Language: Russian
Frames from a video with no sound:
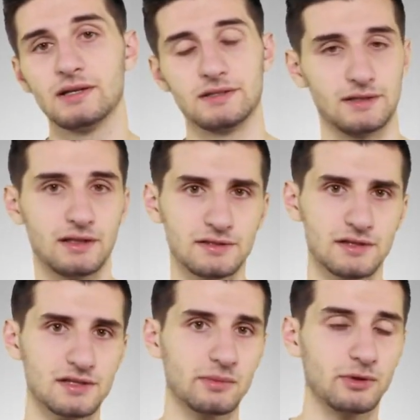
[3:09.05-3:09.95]
занялась
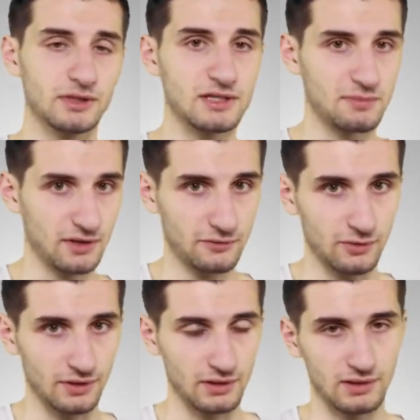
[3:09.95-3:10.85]
разработкой
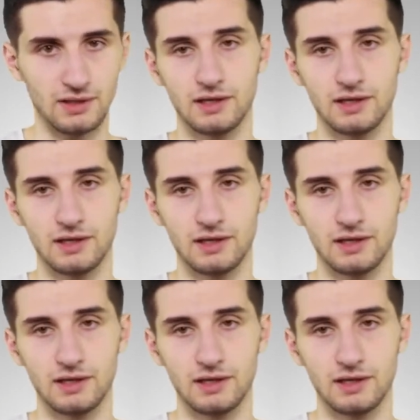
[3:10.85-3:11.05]
смартфона,